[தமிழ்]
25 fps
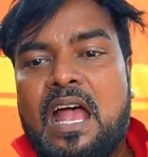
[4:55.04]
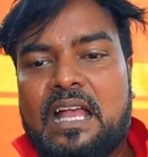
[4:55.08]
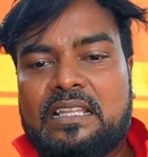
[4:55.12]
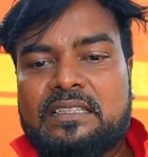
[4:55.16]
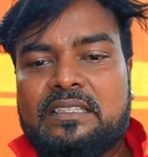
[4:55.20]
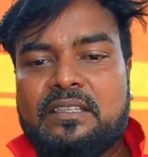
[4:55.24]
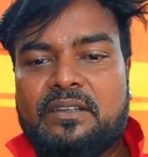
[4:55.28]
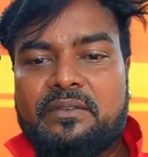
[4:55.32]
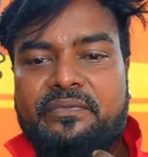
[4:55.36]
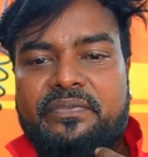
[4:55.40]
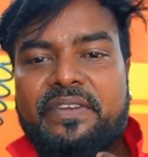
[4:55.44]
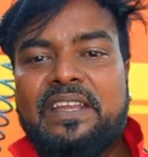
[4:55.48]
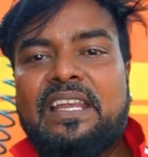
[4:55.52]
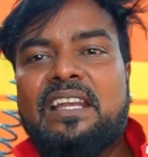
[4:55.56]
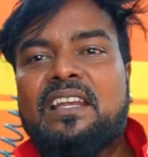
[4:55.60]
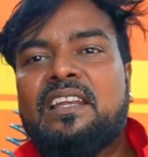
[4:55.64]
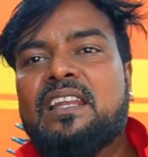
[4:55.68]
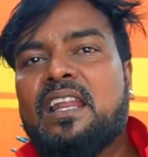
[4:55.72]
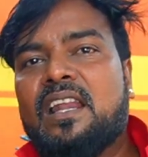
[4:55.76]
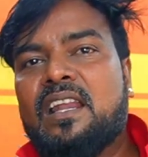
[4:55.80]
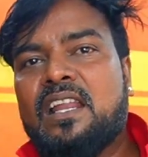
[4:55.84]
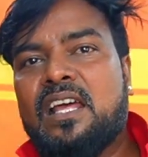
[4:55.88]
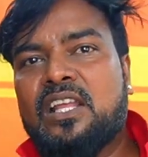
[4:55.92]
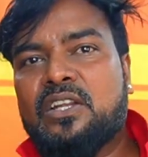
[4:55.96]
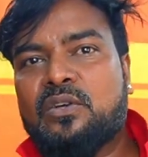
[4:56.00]
அந்த ஃபீல்
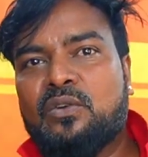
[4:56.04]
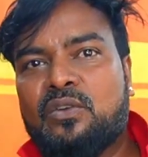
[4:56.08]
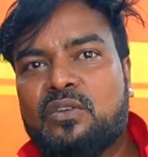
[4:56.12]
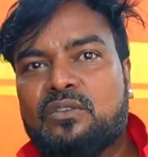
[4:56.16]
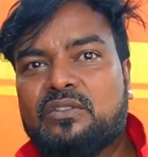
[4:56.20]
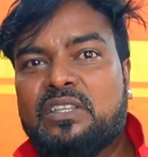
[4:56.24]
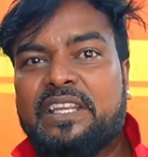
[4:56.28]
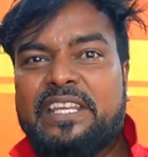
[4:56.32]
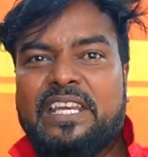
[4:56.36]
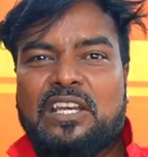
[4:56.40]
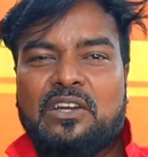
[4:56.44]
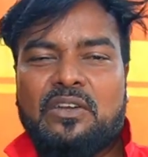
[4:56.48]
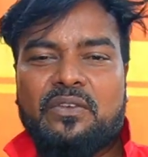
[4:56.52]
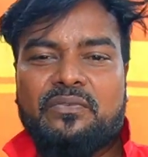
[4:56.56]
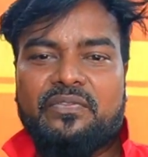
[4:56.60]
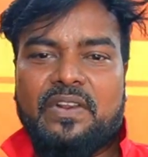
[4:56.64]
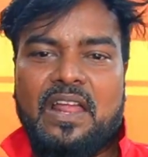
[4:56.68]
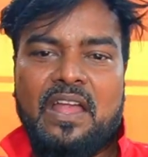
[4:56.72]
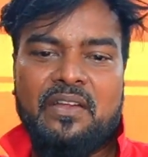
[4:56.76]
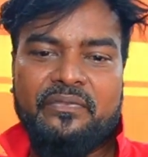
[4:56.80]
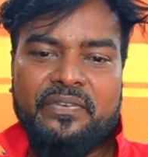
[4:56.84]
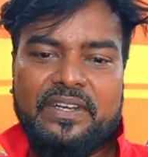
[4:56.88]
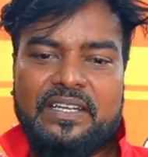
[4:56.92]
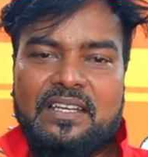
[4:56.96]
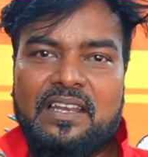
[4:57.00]
நல்லா இருக்கணும்னு தான் என்னோடய
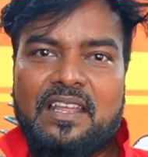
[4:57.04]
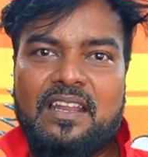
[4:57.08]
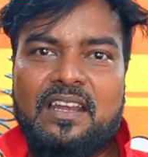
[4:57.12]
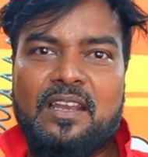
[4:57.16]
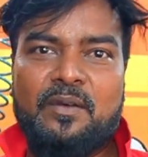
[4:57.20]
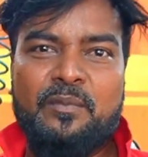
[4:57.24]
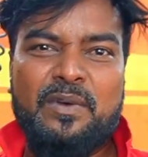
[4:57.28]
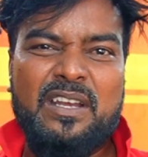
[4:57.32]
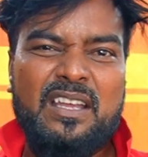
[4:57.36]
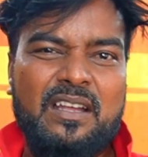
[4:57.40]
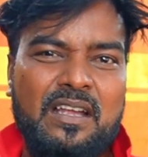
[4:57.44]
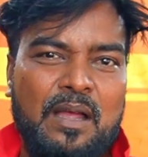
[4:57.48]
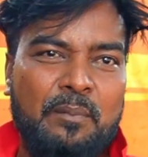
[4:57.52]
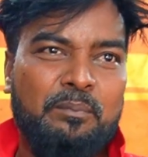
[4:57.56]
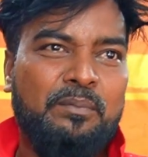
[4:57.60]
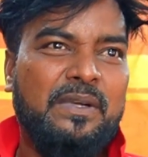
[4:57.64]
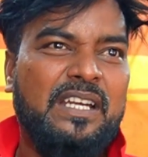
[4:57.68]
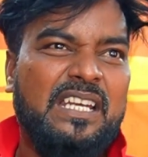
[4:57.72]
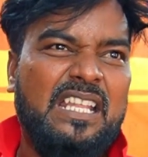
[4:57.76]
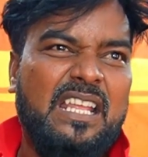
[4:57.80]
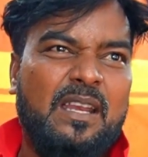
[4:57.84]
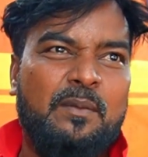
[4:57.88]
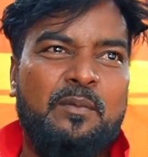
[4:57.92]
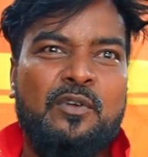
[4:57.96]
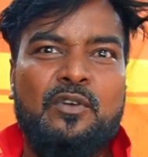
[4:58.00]
ப்ராஃபிட்லாம் எல்லாமே நான்
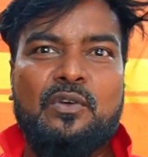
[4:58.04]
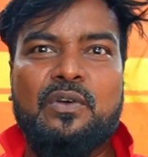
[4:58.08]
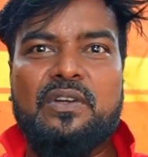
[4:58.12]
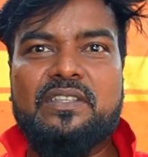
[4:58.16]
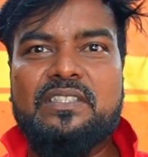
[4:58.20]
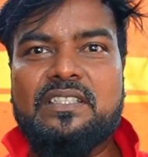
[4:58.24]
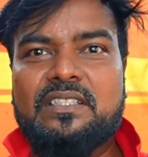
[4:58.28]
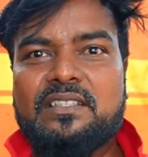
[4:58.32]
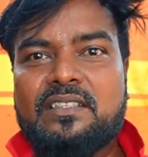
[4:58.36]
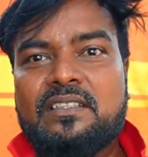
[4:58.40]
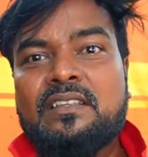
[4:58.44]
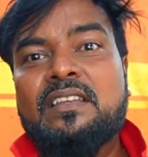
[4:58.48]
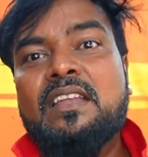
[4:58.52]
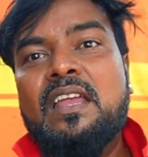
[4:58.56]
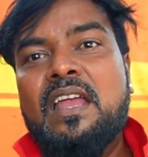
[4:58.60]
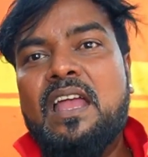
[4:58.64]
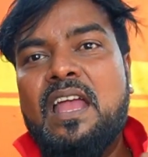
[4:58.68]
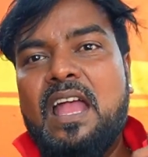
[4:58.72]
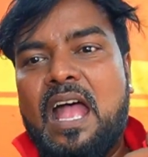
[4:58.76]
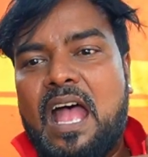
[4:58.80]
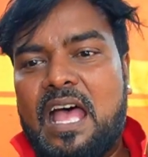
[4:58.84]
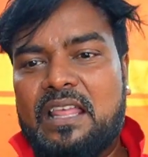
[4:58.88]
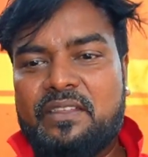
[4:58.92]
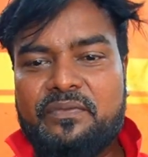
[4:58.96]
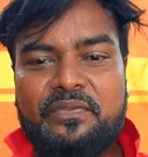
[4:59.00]
கம்ப்ளீட்டாக எல்லாமே குறைச்சிட்டு
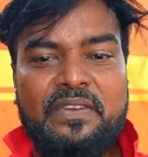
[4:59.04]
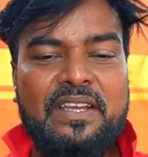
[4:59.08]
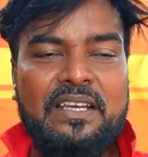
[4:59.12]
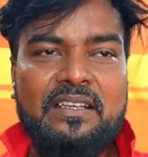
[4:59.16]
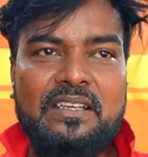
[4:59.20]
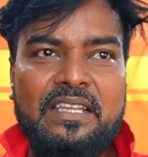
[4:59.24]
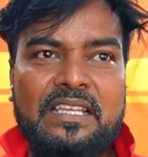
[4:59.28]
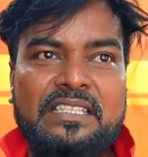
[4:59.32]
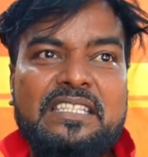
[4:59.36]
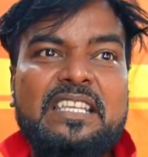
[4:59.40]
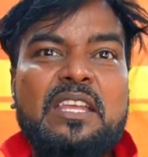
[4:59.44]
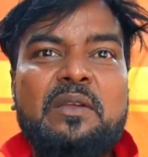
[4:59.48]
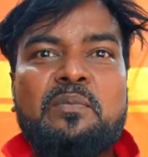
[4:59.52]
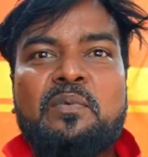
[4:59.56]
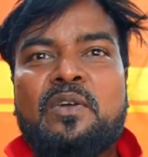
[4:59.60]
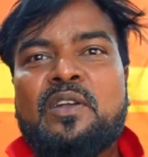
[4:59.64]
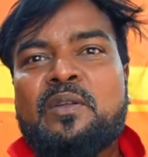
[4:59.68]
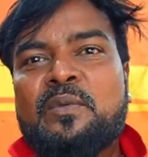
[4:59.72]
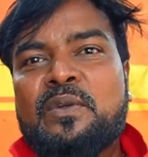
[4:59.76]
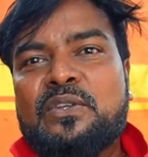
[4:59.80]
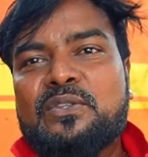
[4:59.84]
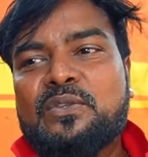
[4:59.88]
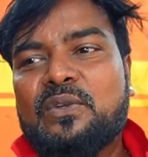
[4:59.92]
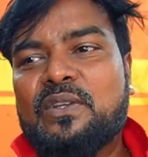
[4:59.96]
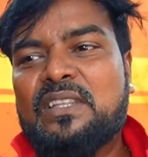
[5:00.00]
அது ஃபீல் என்ஜாய்
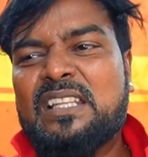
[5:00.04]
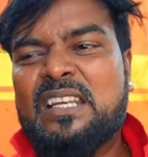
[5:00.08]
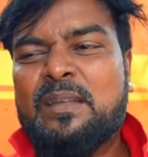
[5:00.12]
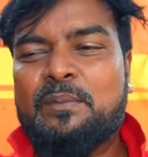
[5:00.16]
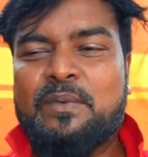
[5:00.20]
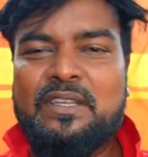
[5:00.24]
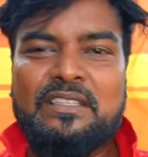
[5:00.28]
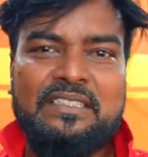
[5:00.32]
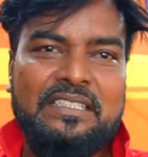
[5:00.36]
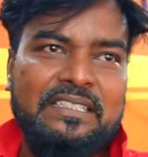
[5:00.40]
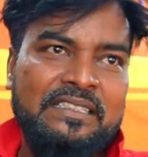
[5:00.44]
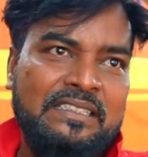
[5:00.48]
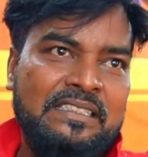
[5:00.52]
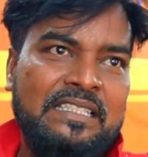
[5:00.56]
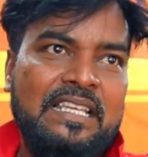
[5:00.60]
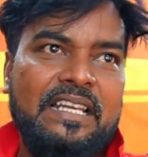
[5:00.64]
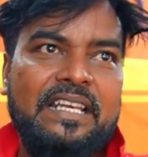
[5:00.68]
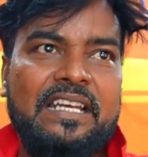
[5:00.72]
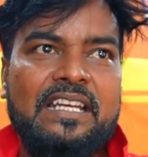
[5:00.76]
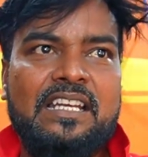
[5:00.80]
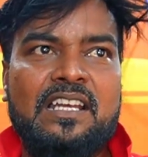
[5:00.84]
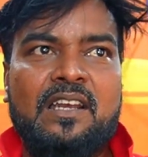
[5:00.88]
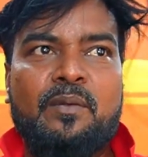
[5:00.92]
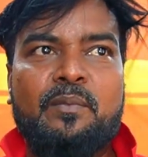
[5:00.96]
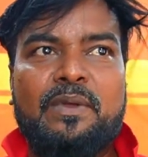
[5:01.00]
பண்ணுவேன்னு சொல்லிட்டு தான் நம்ம அந்த இந்த
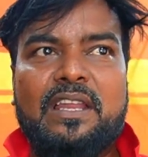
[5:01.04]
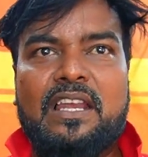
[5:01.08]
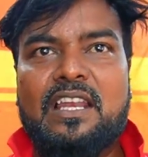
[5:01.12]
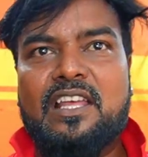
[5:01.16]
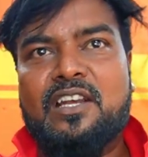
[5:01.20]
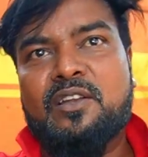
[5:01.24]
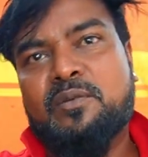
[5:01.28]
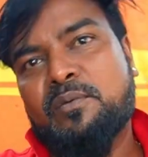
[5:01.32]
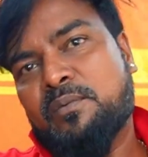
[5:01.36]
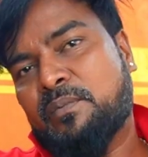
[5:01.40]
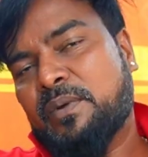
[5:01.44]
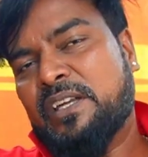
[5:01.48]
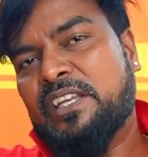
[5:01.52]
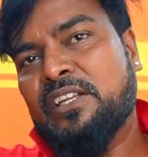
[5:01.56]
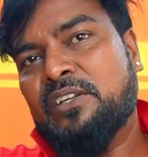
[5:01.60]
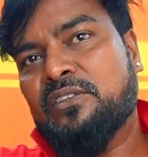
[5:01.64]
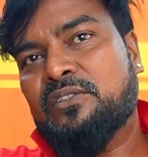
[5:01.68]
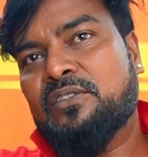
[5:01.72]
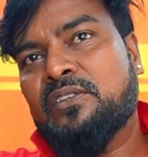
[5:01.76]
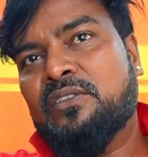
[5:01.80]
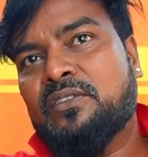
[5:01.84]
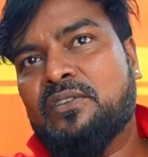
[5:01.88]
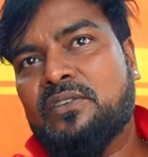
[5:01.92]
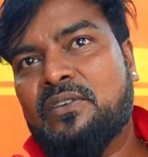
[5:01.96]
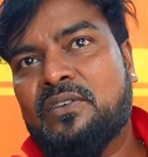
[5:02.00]
ரேட்டில் நம்ம எல்லாருக்கும் பண்ணி
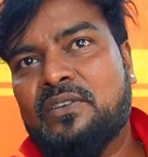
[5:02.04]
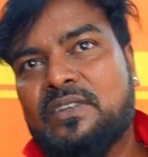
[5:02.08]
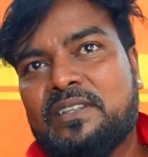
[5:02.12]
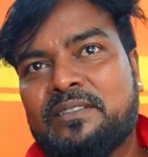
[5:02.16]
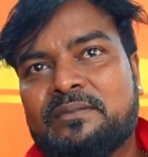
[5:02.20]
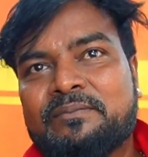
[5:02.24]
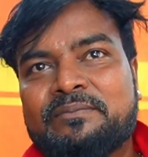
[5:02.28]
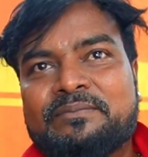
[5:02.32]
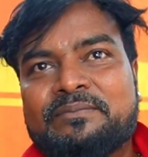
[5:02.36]
கொடுத்துட்டு இருக்கோம்ல